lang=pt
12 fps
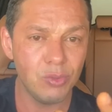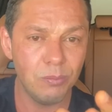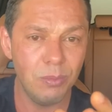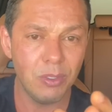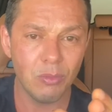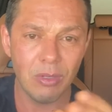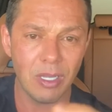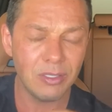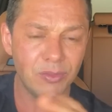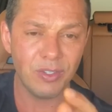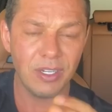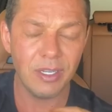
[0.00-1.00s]
uns bicos
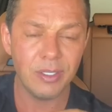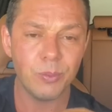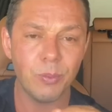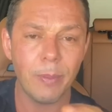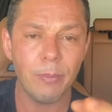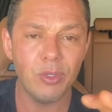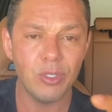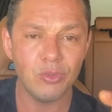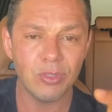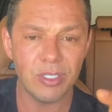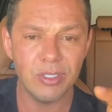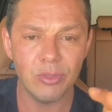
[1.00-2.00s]
lá diferentes para poder
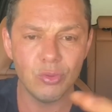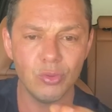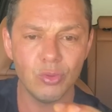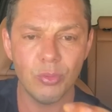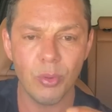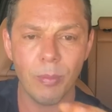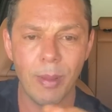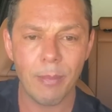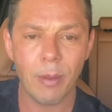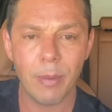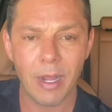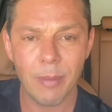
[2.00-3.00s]
juntar dinheiro junto com meu
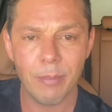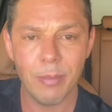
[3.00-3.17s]
pai para pagar a